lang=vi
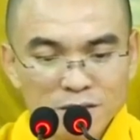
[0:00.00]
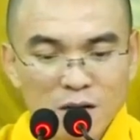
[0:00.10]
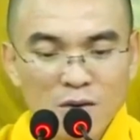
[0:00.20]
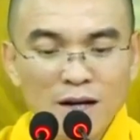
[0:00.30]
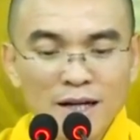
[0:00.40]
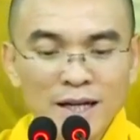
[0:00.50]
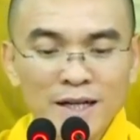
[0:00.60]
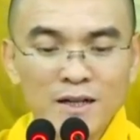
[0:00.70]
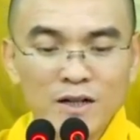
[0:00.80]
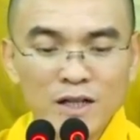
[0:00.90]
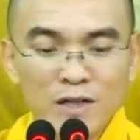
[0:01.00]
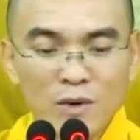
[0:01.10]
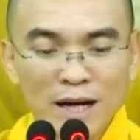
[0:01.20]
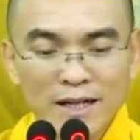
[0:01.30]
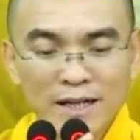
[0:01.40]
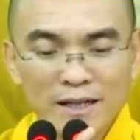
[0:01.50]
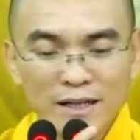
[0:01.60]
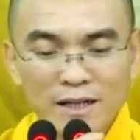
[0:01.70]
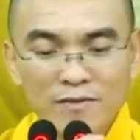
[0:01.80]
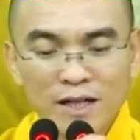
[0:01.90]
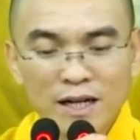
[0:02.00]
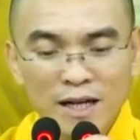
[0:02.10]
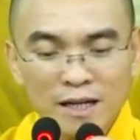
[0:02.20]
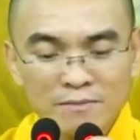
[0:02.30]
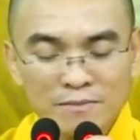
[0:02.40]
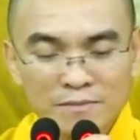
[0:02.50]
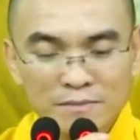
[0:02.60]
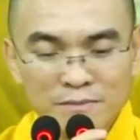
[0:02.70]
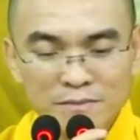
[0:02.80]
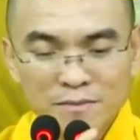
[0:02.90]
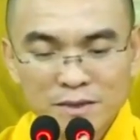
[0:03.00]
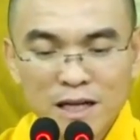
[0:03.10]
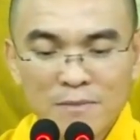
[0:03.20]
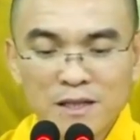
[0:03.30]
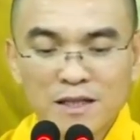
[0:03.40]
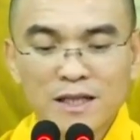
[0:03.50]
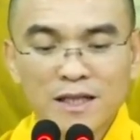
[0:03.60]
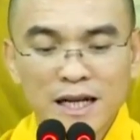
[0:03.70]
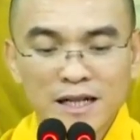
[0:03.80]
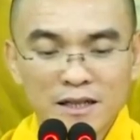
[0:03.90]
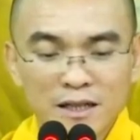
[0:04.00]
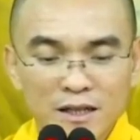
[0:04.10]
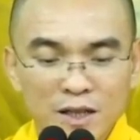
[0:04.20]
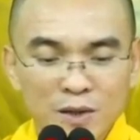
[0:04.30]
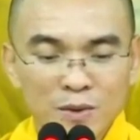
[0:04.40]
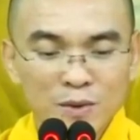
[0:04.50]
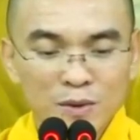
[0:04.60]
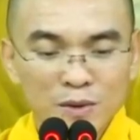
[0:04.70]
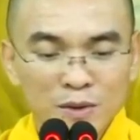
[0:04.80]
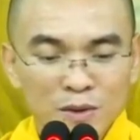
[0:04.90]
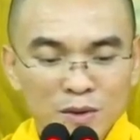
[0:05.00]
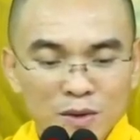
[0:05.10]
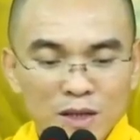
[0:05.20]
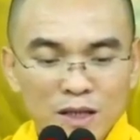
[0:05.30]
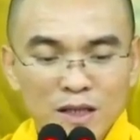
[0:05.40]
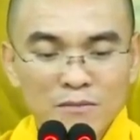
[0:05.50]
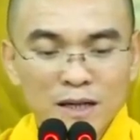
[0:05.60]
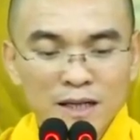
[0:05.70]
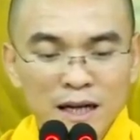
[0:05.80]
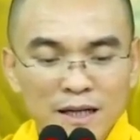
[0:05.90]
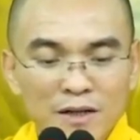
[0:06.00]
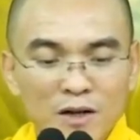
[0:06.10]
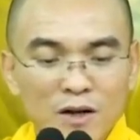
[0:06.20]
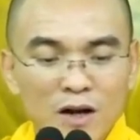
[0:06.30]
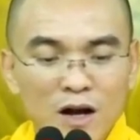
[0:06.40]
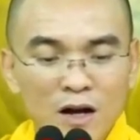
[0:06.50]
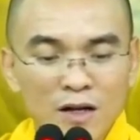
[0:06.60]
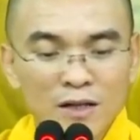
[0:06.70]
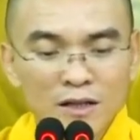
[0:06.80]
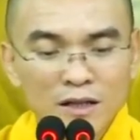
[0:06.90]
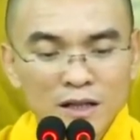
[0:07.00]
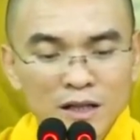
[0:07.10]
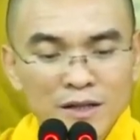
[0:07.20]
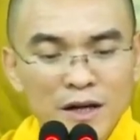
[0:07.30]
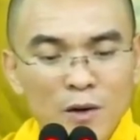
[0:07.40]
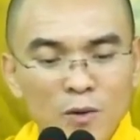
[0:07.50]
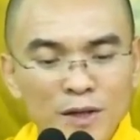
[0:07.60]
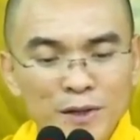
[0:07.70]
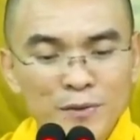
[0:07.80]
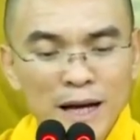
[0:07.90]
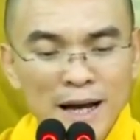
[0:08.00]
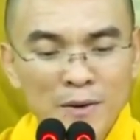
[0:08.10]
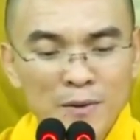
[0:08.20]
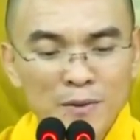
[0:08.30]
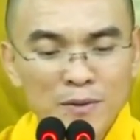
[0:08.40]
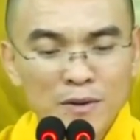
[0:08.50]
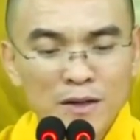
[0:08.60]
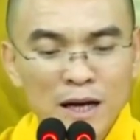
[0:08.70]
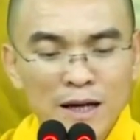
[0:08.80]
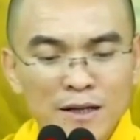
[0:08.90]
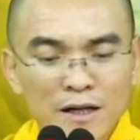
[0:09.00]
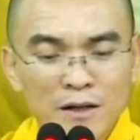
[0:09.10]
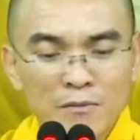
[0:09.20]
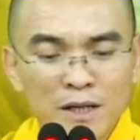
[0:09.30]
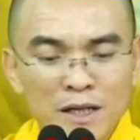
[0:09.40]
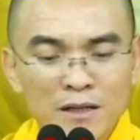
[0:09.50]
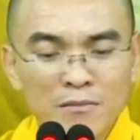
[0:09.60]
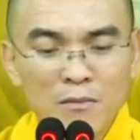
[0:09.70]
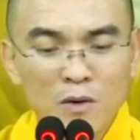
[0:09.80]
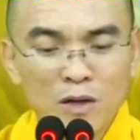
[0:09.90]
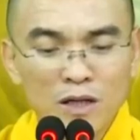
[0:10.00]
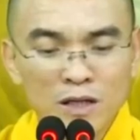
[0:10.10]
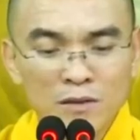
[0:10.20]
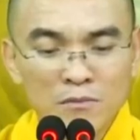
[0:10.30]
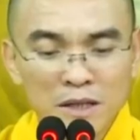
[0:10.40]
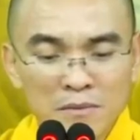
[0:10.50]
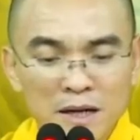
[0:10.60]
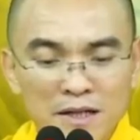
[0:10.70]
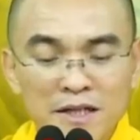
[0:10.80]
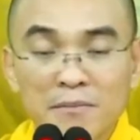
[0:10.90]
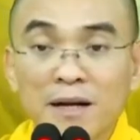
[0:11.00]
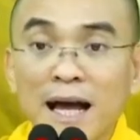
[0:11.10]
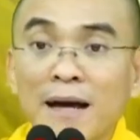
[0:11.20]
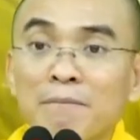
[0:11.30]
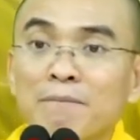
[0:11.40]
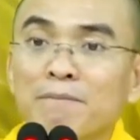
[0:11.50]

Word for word: câu hỏi này nó có liên quan đến ờ, cái vấn đề cập nhật hiện nay rất là nhiều à, kính bạch thầy cho con hỏi dấu hiệu nào để nhận biết một người bị bệnh trầm cảm